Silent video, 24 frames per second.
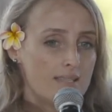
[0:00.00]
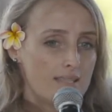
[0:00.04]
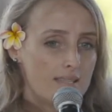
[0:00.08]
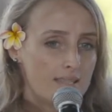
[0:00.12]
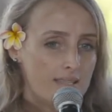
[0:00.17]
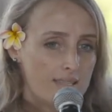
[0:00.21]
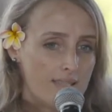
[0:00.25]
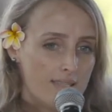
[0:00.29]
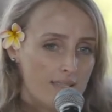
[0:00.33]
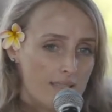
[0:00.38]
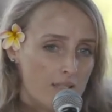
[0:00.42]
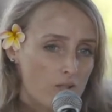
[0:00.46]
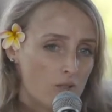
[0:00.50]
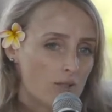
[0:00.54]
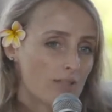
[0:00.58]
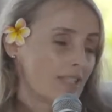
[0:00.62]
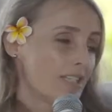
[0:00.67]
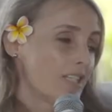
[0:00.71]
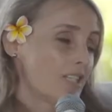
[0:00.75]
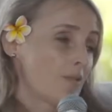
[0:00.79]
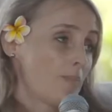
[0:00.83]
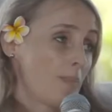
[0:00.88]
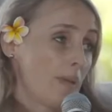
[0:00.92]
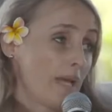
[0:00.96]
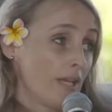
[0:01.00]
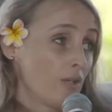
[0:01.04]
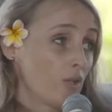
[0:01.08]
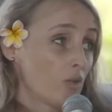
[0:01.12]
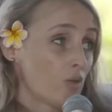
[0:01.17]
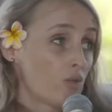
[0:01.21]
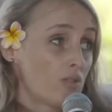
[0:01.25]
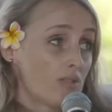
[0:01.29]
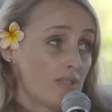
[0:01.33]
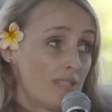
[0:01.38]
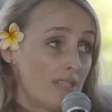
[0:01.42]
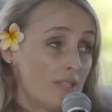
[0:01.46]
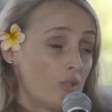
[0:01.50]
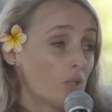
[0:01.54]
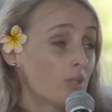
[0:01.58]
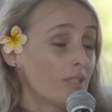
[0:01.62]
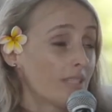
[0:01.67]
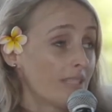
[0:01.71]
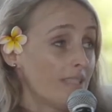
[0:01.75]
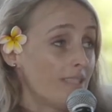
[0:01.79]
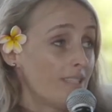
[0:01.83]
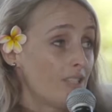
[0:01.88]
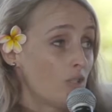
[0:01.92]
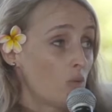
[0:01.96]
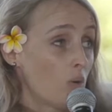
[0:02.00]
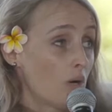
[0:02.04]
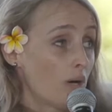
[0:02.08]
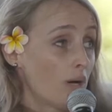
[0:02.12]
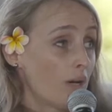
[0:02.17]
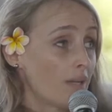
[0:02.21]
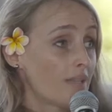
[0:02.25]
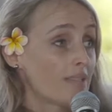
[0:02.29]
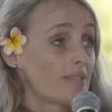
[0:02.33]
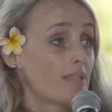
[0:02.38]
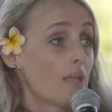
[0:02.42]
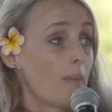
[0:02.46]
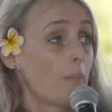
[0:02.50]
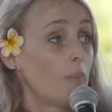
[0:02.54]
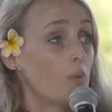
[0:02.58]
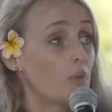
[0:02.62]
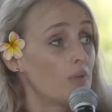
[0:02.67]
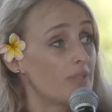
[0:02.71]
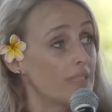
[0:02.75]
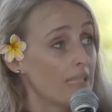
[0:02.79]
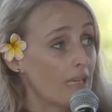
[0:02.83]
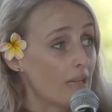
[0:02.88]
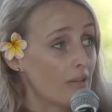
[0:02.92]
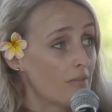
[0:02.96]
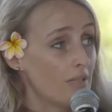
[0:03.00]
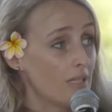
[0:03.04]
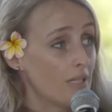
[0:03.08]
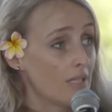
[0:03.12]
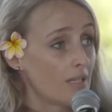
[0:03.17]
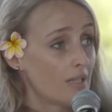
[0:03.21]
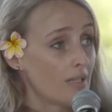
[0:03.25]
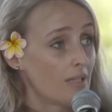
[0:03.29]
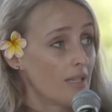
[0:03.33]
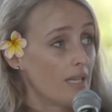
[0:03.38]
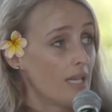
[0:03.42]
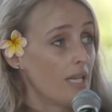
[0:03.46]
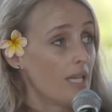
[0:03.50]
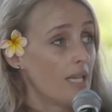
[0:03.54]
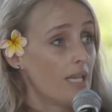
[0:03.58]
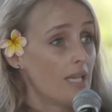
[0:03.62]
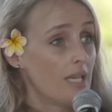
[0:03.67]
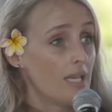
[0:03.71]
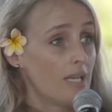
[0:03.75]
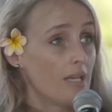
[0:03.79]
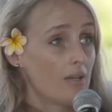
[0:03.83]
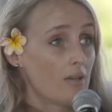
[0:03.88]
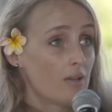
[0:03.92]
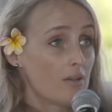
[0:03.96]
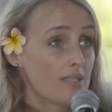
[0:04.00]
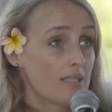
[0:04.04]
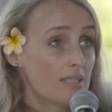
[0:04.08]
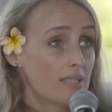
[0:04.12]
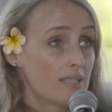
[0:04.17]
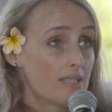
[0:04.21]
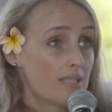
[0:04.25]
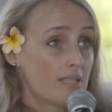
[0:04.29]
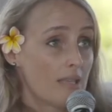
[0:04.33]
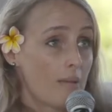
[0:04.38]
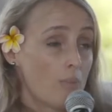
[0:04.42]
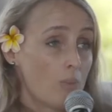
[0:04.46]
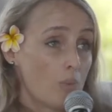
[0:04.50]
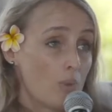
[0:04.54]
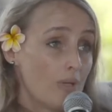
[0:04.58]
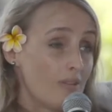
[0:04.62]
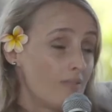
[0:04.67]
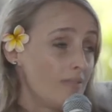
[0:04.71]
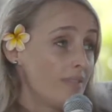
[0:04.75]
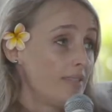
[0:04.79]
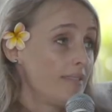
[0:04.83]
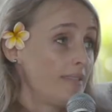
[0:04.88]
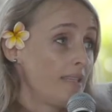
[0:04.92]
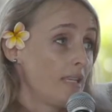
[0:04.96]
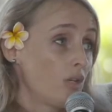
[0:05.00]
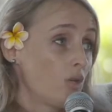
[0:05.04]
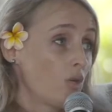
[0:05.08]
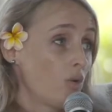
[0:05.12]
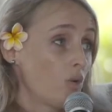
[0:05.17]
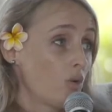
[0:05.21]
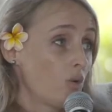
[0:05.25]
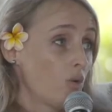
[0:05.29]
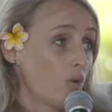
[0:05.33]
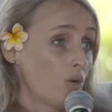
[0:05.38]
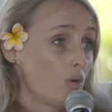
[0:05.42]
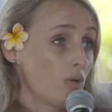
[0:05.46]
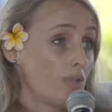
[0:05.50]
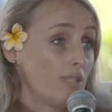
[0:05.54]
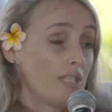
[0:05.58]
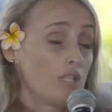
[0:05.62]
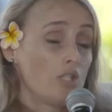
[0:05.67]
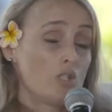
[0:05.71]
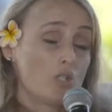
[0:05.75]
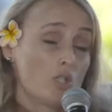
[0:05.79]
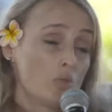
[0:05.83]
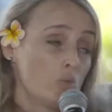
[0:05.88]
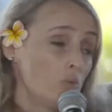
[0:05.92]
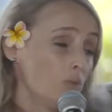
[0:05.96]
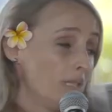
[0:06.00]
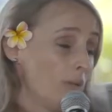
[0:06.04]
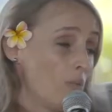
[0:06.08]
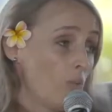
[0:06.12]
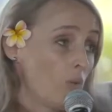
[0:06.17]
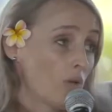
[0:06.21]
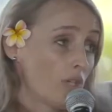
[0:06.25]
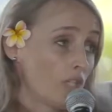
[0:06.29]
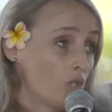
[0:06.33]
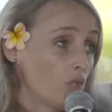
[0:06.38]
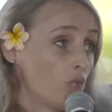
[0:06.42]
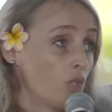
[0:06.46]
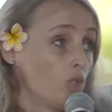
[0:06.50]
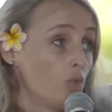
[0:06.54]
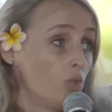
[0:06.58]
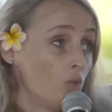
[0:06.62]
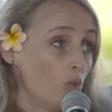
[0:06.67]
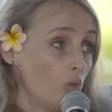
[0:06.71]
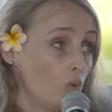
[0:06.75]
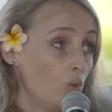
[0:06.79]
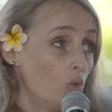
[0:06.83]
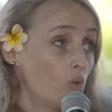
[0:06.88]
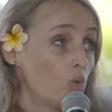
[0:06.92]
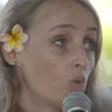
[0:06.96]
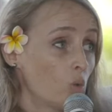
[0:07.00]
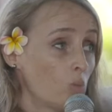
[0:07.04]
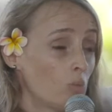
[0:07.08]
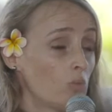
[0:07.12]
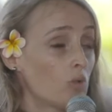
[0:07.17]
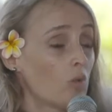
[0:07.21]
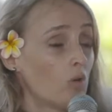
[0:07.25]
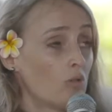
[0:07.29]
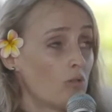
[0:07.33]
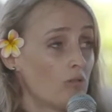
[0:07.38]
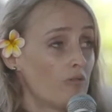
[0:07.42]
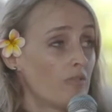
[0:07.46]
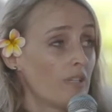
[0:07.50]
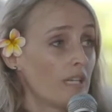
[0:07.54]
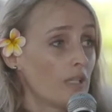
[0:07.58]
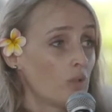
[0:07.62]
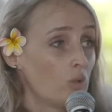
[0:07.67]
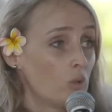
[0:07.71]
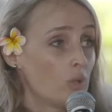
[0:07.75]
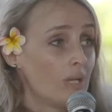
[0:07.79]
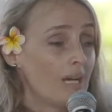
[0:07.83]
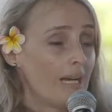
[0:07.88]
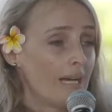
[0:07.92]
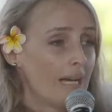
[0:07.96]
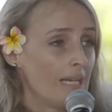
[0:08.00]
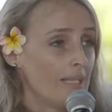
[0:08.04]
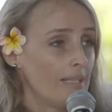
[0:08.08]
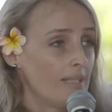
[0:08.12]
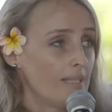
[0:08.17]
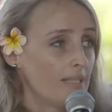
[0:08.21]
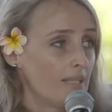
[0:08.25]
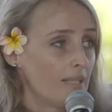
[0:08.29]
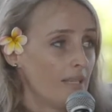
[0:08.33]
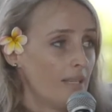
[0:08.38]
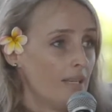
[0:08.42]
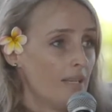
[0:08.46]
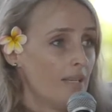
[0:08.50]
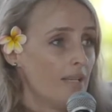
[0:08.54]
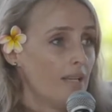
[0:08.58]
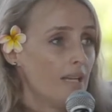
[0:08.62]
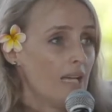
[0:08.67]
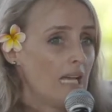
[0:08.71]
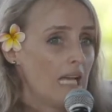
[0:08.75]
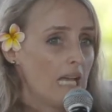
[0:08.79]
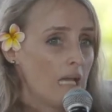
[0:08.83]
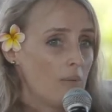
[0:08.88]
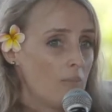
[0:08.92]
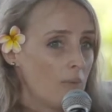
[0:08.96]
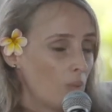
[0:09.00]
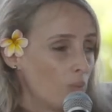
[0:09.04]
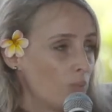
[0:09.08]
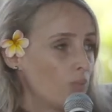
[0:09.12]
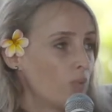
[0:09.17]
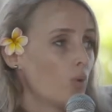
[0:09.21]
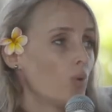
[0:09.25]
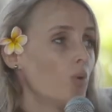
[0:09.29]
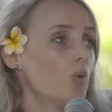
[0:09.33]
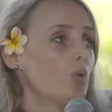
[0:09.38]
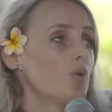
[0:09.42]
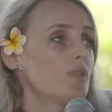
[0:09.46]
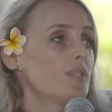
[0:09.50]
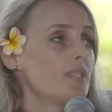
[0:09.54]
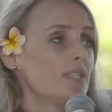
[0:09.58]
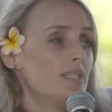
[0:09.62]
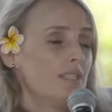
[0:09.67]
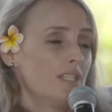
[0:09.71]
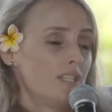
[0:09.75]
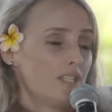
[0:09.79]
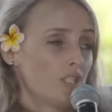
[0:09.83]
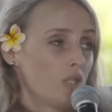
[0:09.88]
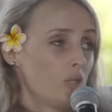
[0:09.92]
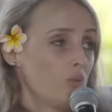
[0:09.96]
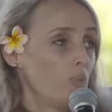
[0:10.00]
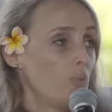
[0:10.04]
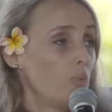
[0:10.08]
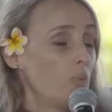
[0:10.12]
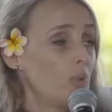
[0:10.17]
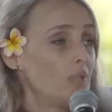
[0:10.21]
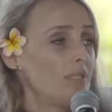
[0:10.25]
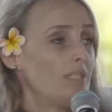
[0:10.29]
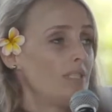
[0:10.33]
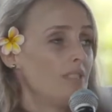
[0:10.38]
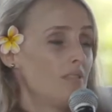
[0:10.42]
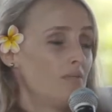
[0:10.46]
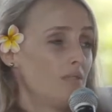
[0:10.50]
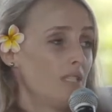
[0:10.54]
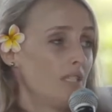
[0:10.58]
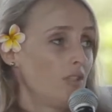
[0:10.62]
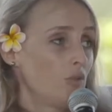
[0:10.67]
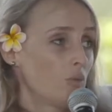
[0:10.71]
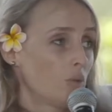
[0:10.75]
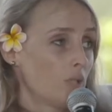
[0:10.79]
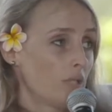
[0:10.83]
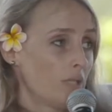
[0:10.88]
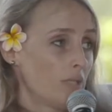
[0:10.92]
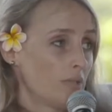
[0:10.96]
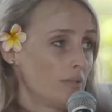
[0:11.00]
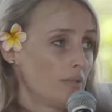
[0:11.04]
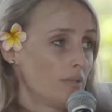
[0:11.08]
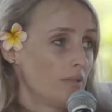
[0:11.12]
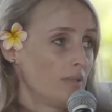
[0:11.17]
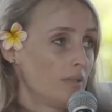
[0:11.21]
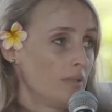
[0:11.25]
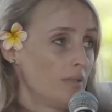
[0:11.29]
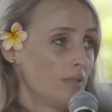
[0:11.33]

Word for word: si notre expérience, si notre histoire, ça peut servir et euh, ça peut éviter que euh, des jeunes ou des moins jeunes ne tombent dans l'enfer de la ice. Et eh ben pour eux, c'est déjà une petite victoire.